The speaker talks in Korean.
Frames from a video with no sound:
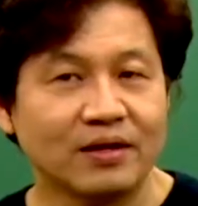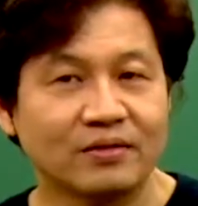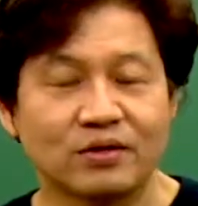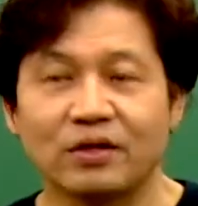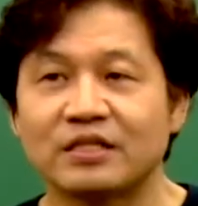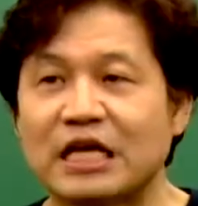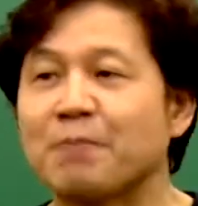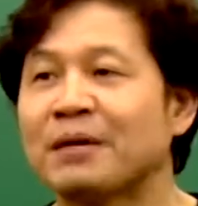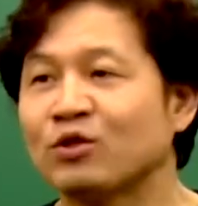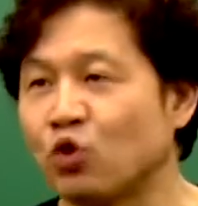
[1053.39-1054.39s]
즉
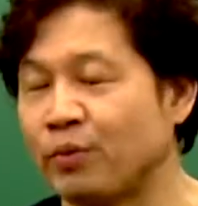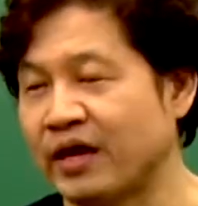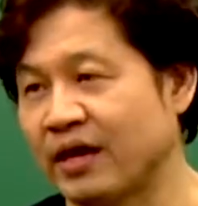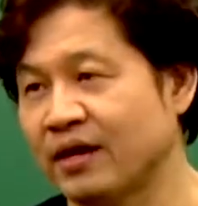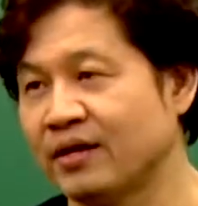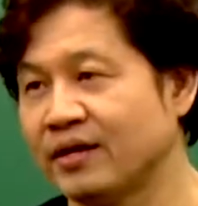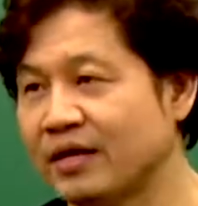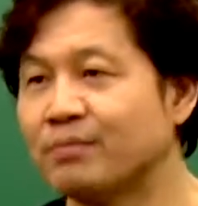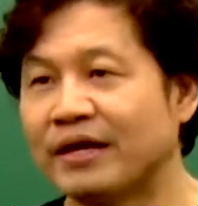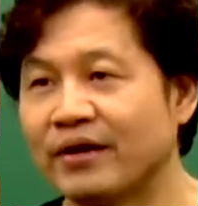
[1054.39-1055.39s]
장판 도배
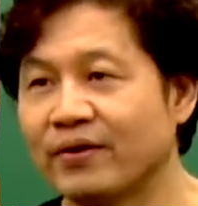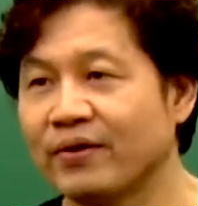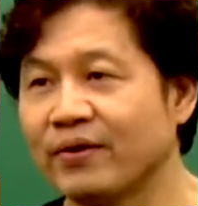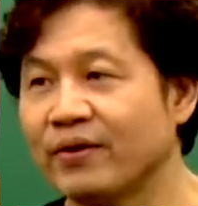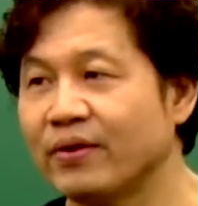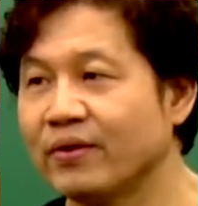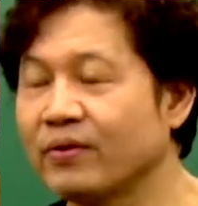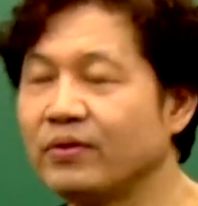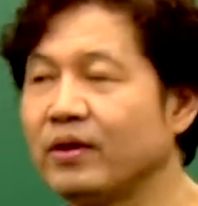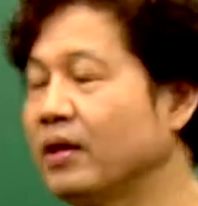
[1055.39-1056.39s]
이런 말이에요.
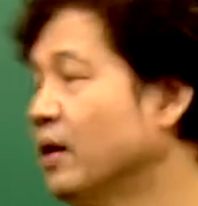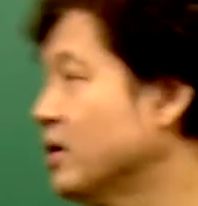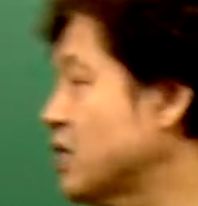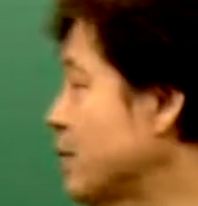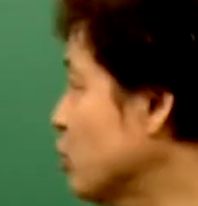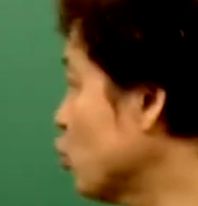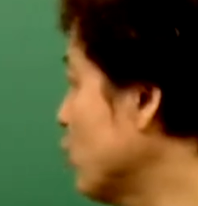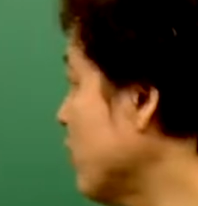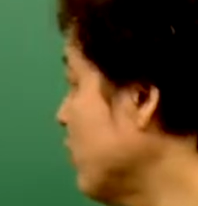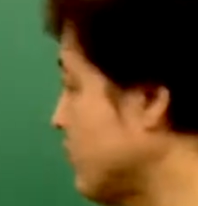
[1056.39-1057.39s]
근데 사업을 조금
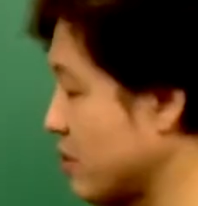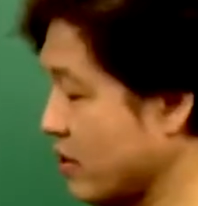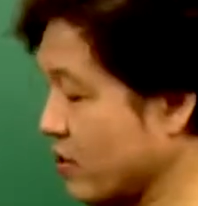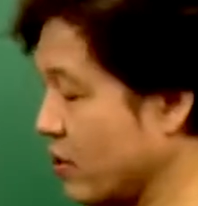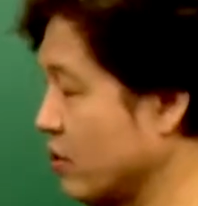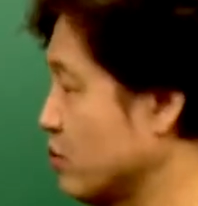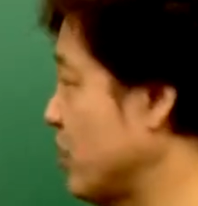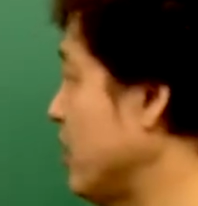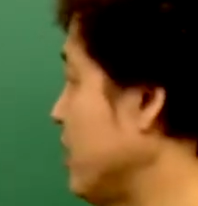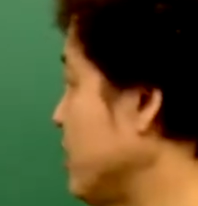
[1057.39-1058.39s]
크게 했더라고요.
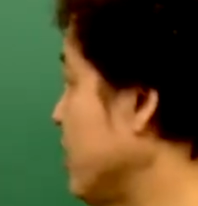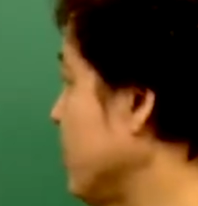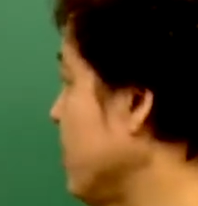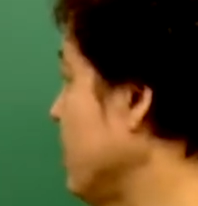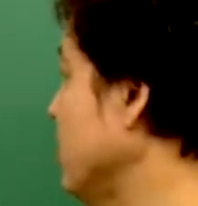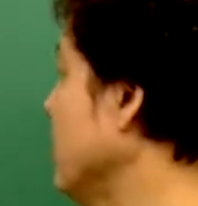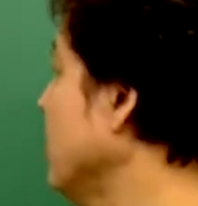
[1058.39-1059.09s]
천안에서요.